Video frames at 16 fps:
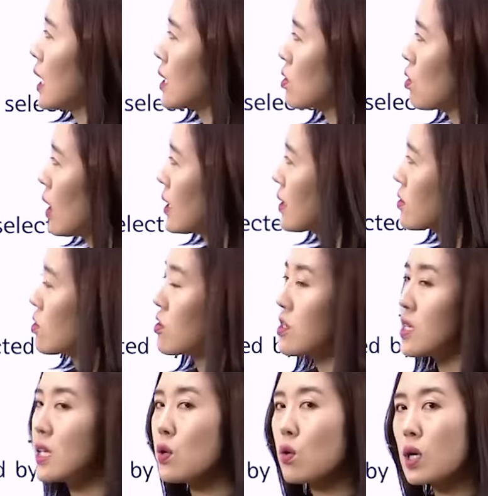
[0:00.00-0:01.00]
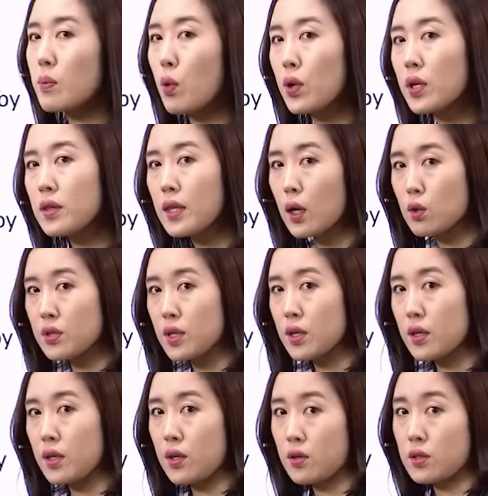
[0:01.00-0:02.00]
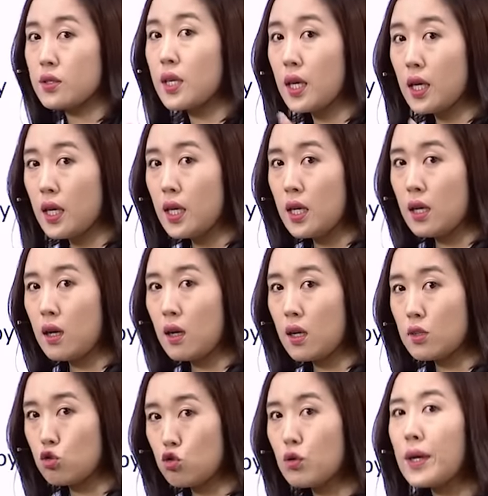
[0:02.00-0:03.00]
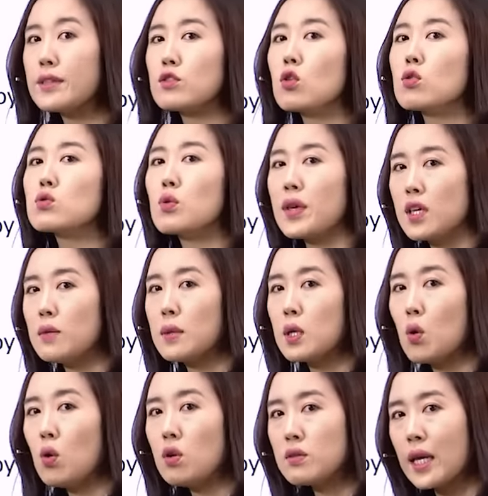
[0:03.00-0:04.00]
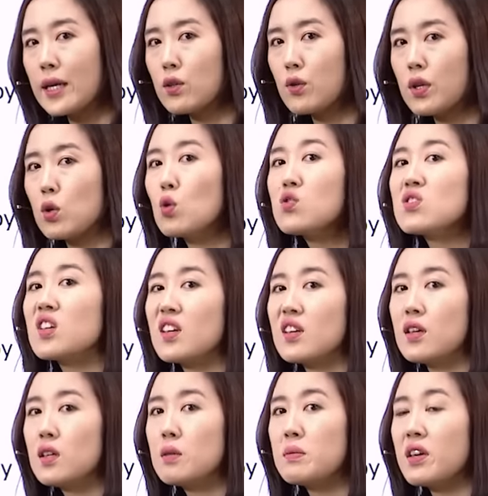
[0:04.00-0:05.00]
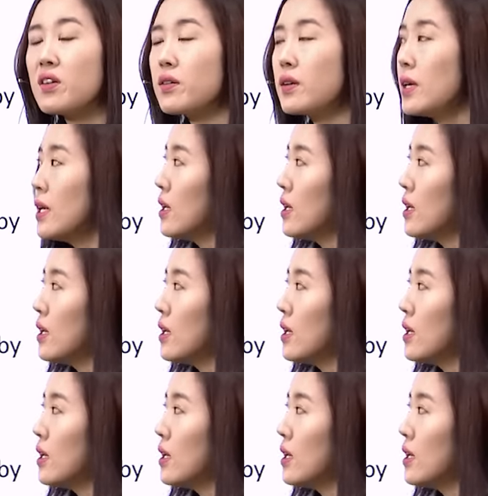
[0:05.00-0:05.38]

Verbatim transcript: 단어 안에서 씨 이 오가 보인다고 생각해요. 그게 어, 중요한 정독의 힘이고 단어의 교체의 힘이에요.